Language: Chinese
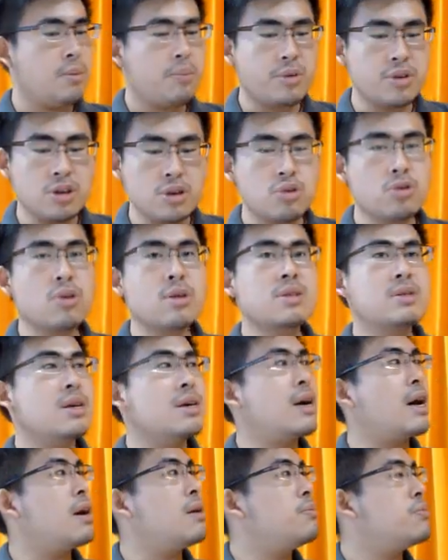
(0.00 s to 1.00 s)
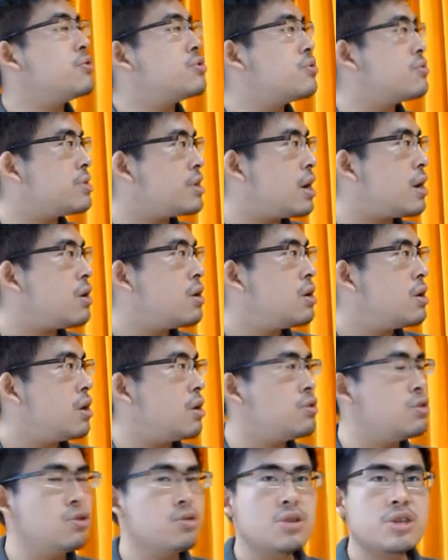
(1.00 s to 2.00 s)
不是说健康不重要，
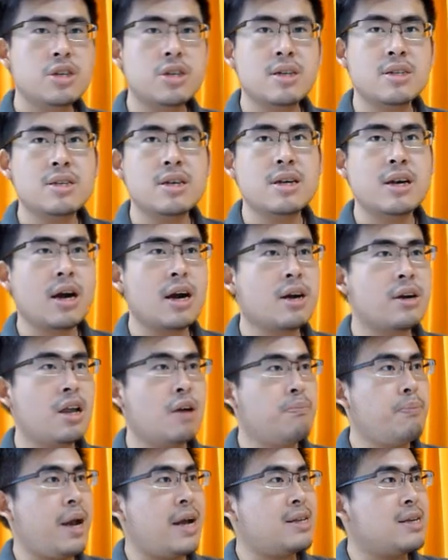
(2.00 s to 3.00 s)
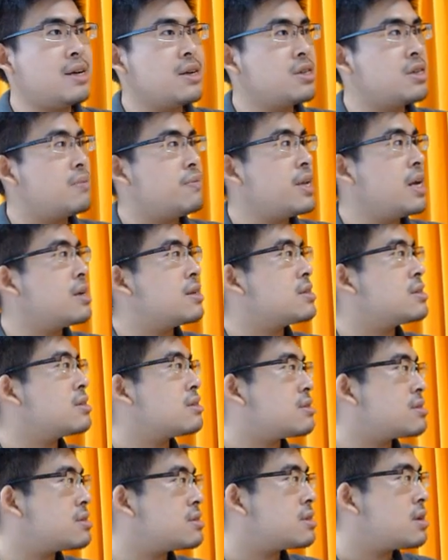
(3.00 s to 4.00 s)
而是说这个健康要摆在什么样的层
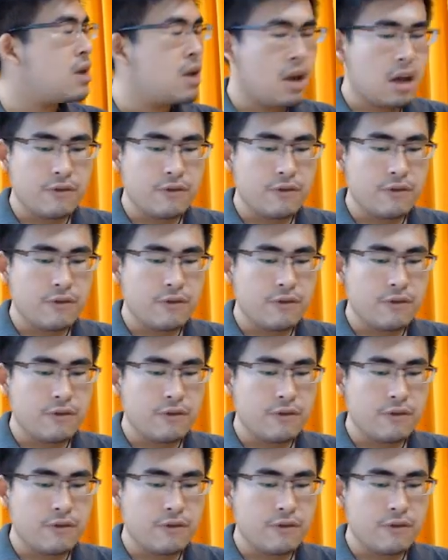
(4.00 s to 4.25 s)
次？